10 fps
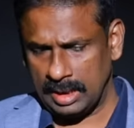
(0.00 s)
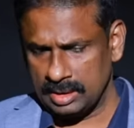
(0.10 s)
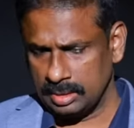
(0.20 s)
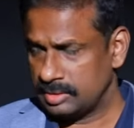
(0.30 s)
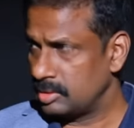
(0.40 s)

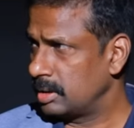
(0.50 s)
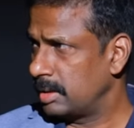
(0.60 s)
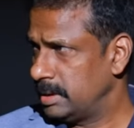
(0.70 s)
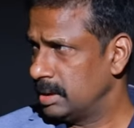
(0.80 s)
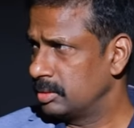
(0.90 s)
కాదు ఇష్టం
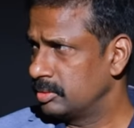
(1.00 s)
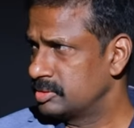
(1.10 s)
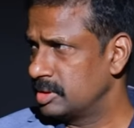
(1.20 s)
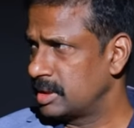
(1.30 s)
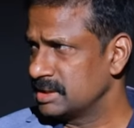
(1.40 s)
కాబట్టి ఇక్కడికి
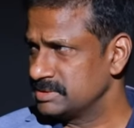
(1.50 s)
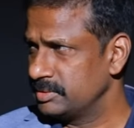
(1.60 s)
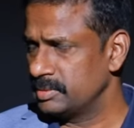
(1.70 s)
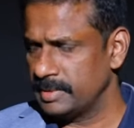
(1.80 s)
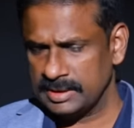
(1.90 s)
వచ్చే కష్టం
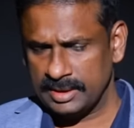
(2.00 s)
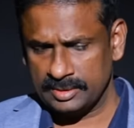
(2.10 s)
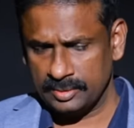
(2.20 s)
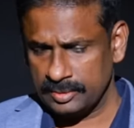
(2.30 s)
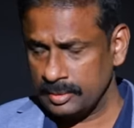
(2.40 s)
అయితే మా దగ్గరికి
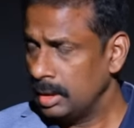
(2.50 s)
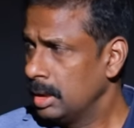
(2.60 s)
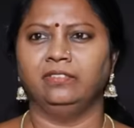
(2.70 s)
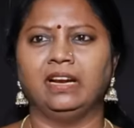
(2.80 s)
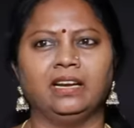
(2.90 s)
ఎందుకు వస్తావు
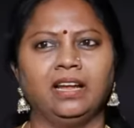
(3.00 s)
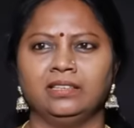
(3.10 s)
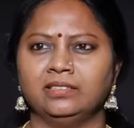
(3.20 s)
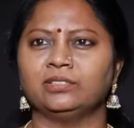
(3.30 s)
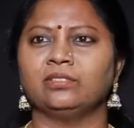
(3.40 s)
వెంటనే
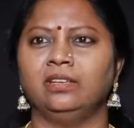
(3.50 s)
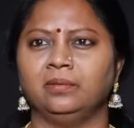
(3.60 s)
ఆయన చేసుకుని